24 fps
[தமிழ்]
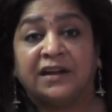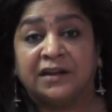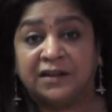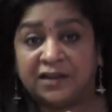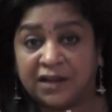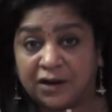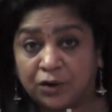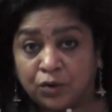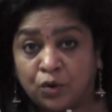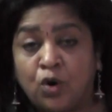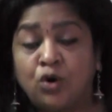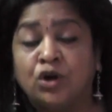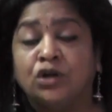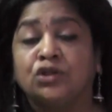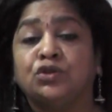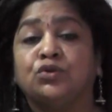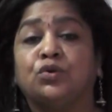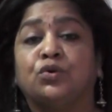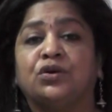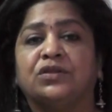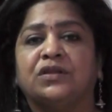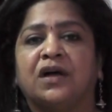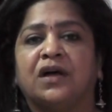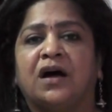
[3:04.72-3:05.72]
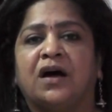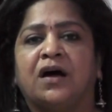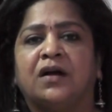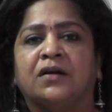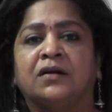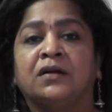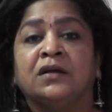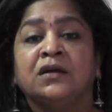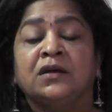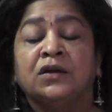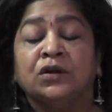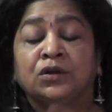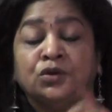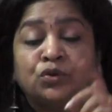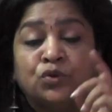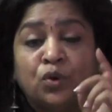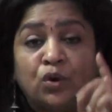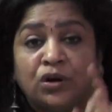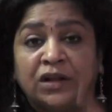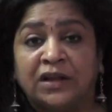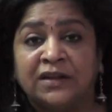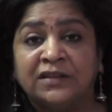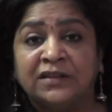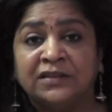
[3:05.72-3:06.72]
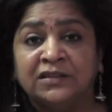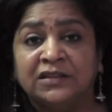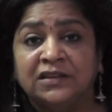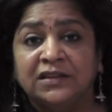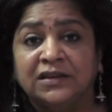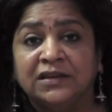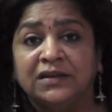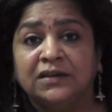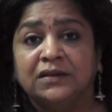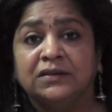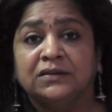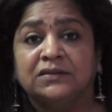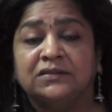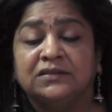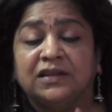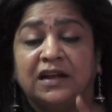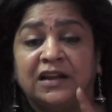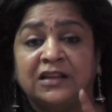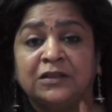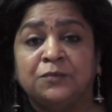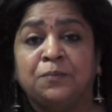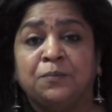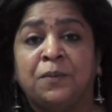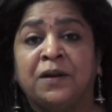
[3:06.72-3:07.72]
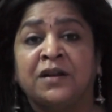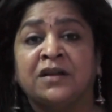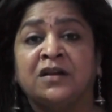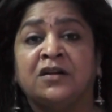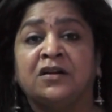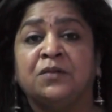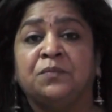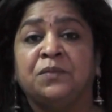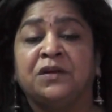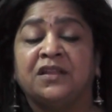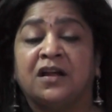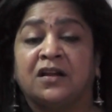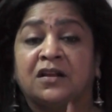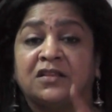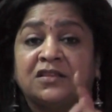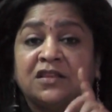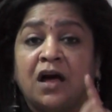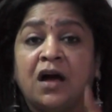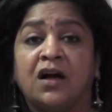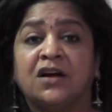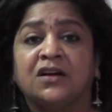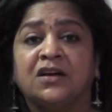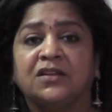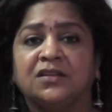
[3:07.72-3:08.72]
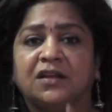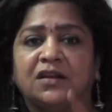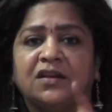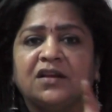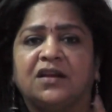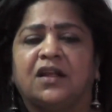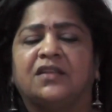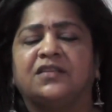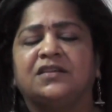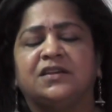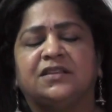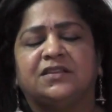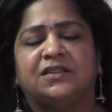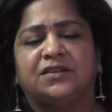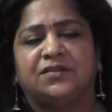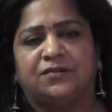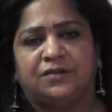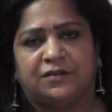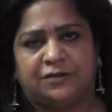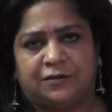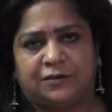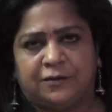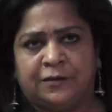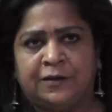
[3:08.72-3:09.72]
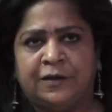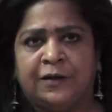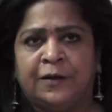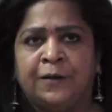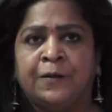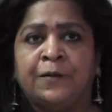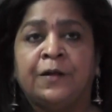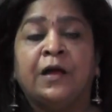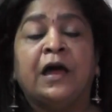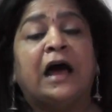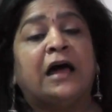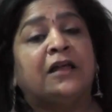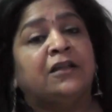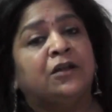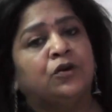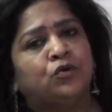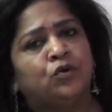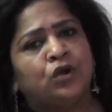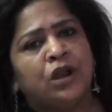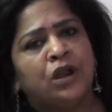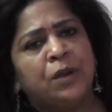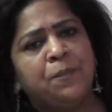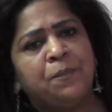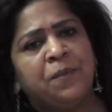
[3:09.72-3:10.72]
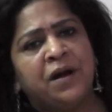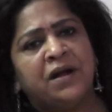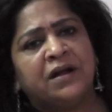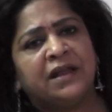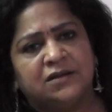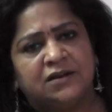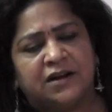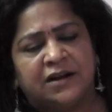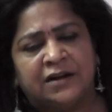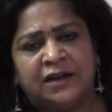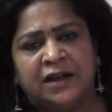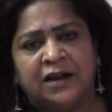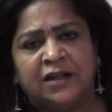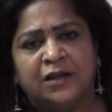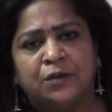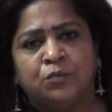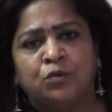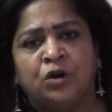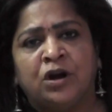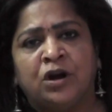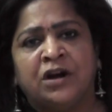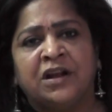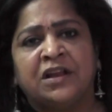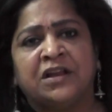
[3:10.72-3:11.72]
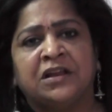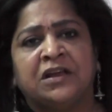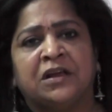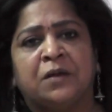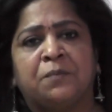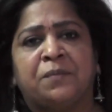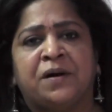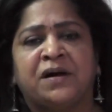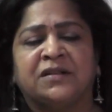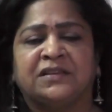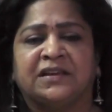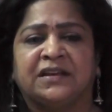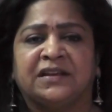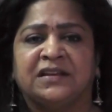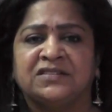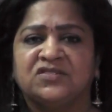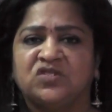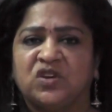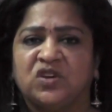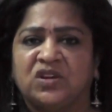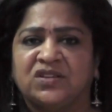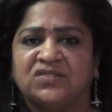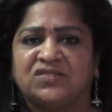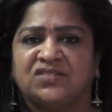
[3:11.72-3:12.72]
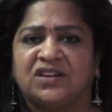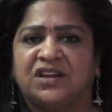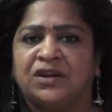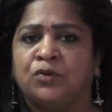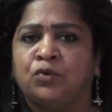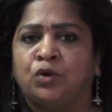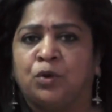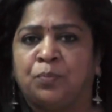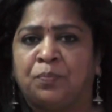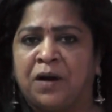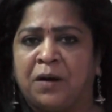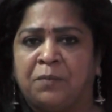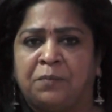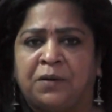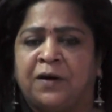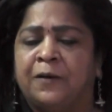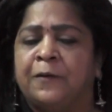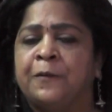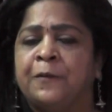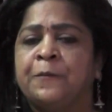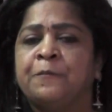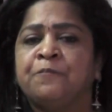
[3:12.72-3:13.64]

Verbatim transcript: என்கிற நோக்கத்தோடு தான் தொடர்ந்து தலித் பெண்கள் மீதான தாக்குதல்கள் அதிகரித்துட்டு வருது அதில் குறிப்பாக ரெண்டு நாளைக்கு முன்னாடி நீங்கள் பார்த்தீங்கன்னா ஜெயஸ்ரீன்னு ஒரு பாப்பா